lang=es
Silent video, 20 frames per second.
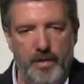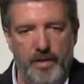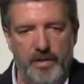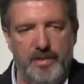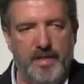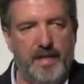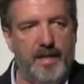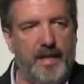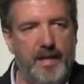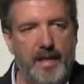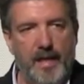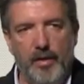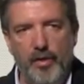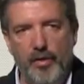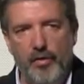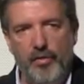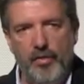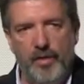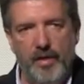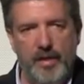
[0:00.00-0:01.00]
se
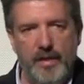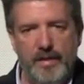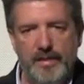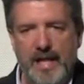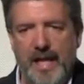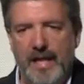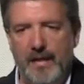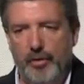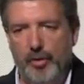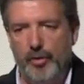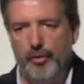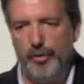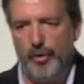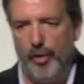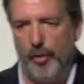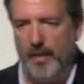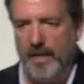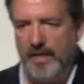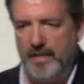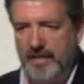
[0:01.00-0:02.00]
generó tal
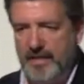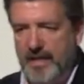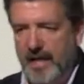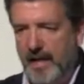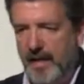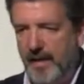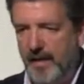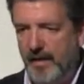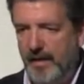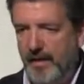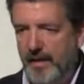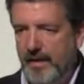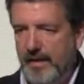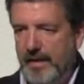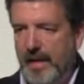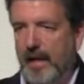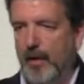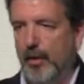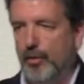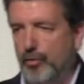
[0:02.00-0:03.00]
controversia
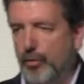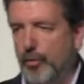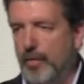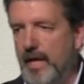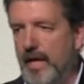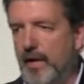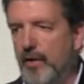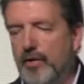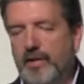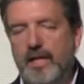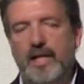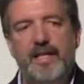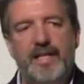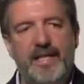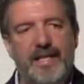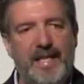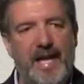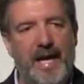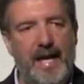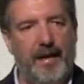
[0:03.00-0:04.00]
que lo tuvieron que
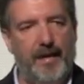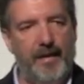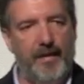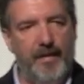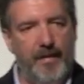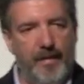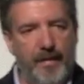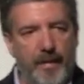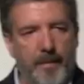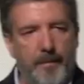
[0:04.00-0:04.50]
quitar,